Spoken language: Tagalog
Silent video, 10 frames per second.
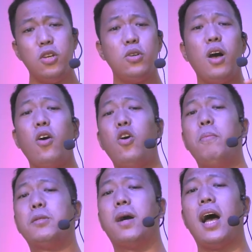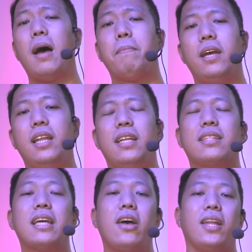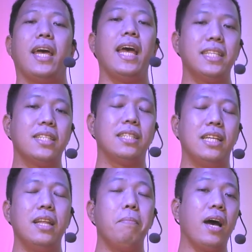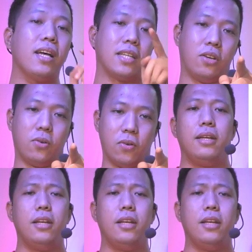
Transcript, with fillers: sure ako mas makakapinin na tayo ng SSD na para sa'yo.